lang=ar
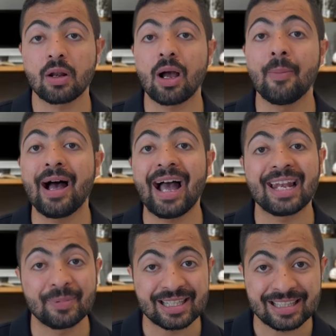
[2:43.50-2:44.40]
الرقم
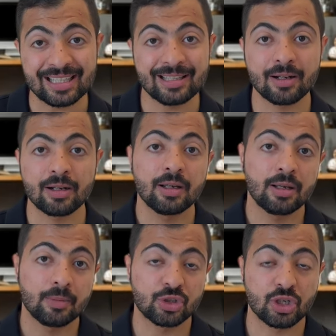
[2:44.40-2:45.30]
اعلى بكثير
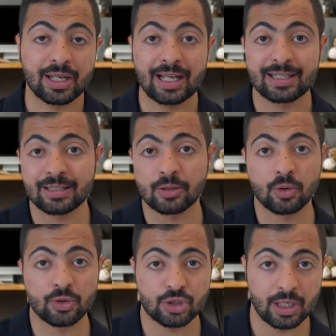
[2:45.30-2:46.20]
من شركات
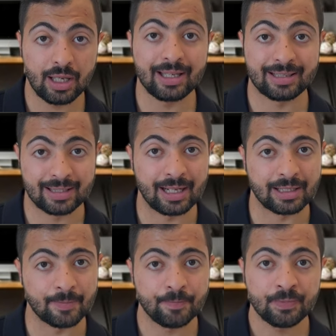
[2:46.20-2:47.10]
التكنولوجيا
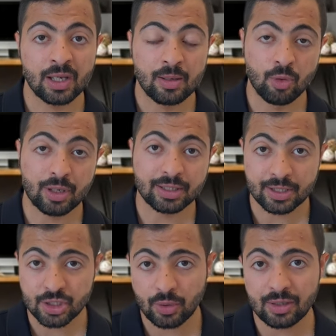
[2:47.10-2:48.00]
الثانيه ممكن
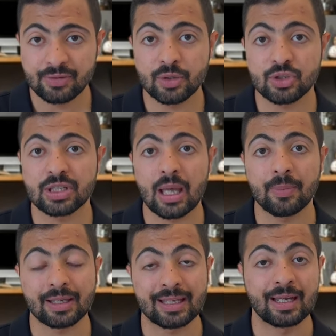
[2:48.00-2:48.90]
ترجعوا للفيديو
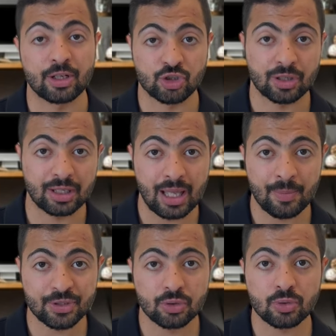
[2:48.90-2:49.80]
السابق إلي عن شركة
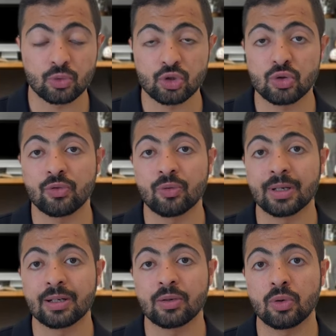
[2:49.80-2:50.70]
أمازون وتشوفوا
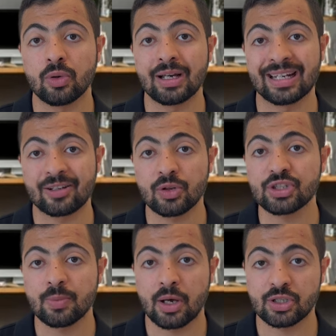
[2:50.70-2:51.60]
بأنه
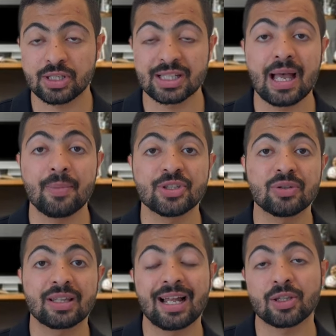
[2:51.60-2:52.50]
الجروس مارجنز
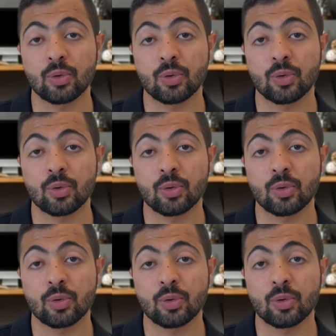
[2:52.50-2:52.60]
لأمازون 43%